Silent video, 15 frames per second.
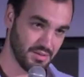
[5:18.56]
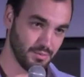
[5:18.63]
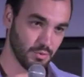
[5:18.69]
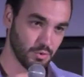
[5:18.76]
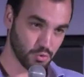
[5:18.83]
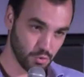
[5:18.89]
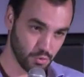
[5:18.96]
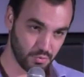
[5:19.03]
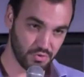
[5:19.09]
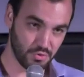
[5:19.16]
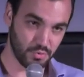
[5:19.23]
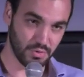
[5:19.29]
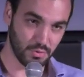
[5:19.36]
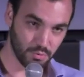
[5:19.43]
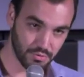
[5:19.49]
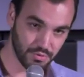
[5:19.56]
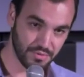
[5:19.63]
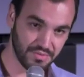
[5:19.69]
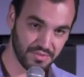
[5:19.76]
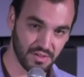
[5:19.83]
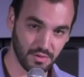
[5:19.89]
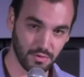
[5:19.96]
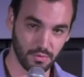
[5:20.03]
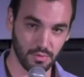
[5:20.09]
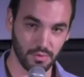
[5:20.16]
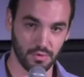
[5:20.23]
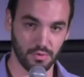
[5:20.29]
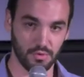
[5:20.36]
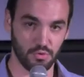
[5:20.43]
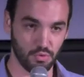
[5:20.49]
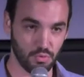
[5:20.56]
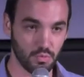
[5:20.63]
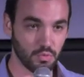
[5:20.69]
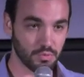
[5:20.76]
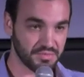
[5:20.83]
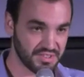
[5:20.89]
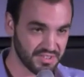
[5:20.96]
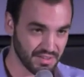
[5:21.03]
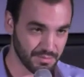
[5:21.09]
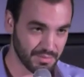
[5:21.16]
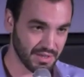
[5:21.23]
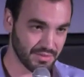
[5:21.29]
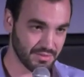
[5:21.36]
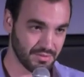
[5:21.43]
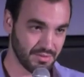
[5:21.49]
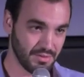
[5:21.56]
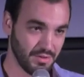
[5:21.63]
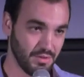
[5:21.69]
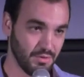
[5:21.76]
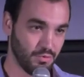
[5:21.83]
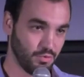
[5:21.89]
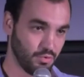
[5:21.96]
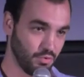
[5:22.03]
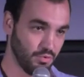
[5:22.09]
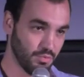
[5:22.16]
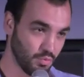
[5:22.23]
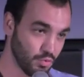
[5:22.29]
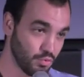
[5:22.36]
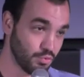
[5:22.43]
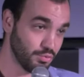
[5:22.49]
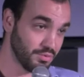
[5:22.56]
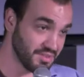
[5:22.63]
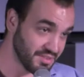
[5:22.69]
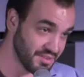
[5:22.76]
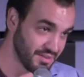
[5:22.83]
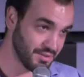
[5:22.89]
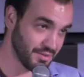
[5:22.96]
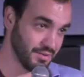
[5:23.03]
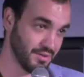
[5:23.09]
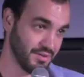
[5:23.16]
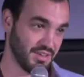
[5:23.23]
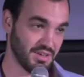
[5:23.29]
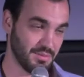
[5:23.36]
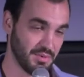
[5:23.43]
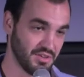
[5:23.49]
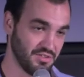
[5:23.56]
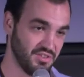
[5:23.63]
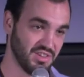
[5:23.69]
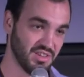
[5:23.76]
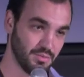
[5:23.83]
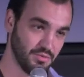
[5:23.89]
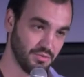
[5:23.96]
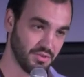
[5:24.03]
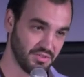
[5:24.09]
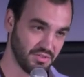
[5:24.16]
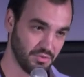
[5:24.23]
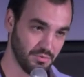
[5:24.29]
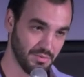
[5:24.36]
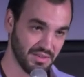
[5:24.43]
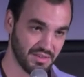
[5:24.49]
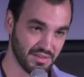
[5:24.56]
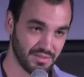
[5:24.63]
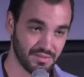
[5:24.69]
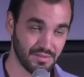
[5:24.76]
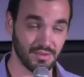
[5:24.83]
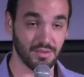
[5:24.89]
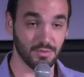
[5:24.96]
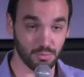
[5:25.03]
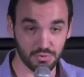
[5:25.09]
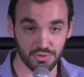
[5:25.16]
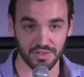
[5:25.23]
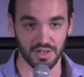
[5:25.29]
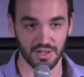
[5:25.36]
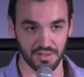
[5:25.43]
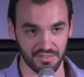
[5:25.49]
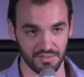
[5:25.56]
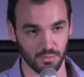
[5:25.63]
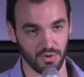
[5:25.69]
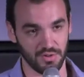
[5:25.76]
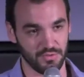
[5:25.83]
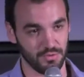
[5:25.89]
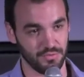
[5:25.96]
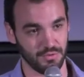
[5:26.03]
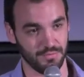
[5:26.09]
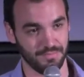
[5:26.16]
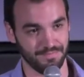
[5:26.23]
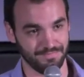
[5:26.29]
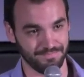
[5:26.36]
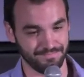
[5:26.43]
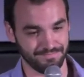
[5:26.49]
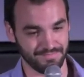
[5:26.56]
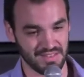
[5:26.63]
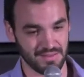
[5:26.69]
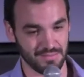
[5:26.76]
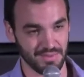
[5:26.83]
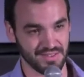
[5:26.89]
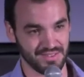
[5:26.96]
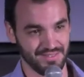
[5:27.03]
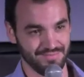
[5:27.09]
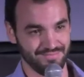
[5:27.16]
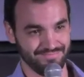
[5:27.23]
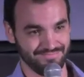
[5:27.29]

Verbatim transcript: bah, aujourd'hui je suis content de dire que j'ai eu mon petit impact sur le monde d'une idée qui a émergé, qui a pu sortir de ma tête. Et donc j'ai réalisé mon rêve d'enfant. Merci.